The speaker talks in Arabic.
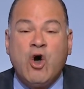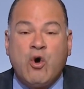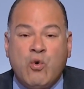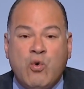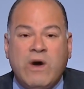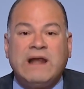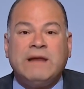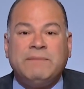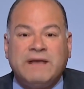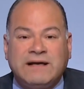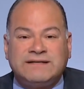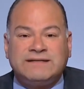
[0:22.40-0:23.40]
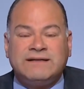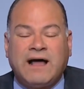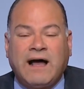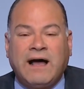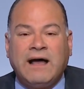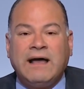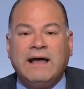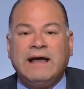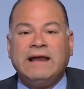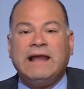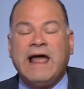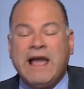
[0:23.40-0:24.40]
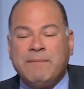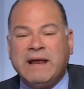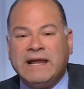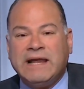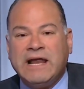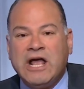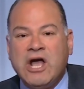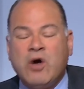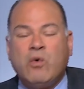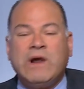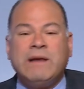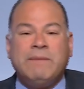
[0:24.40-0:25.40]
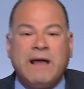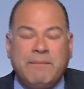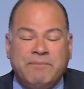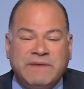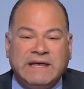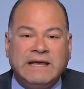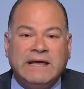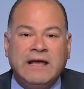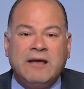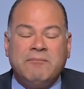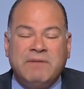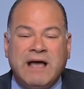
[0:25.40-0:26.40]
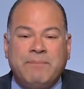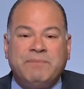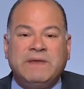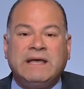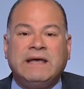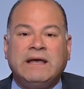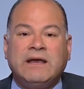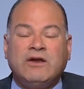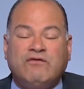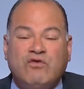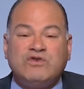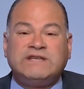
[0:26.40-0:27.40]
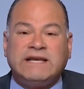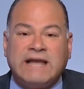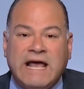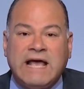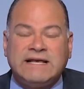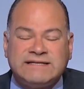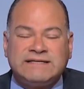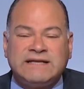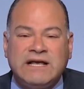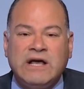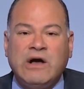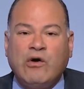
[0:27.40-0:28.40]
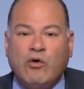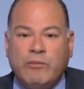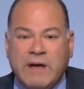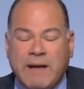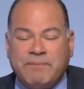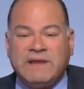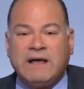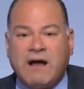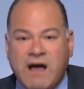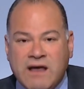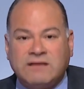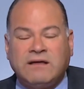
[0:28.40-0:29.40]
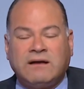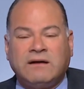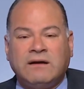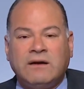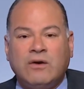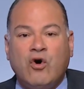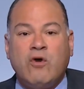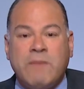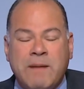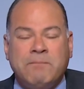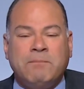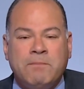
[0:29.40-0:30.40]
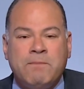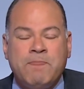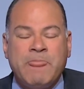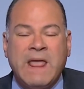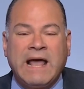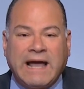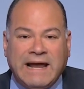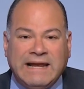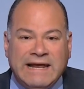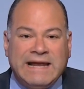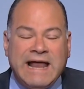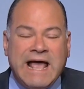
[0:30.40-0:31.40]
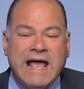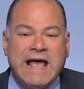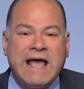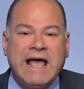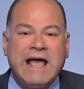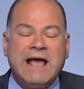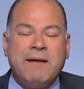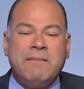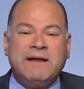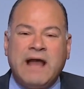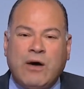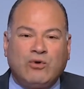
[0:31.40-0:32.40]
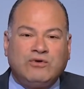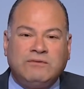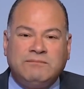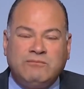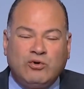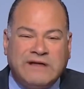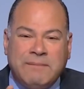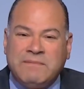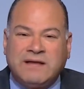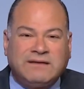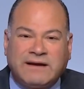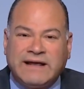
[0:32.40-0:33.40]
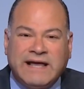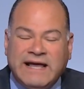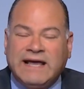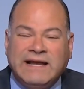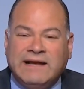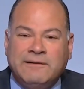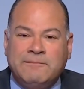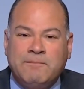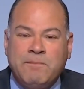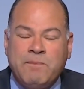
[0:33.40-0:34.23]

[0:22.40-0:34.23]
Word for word: هو اللي بيصنع الامل هو اللي بيبني بيبني نفوس الناس وبيبني ايضا امم خلينا ناخد قدامنا طريقين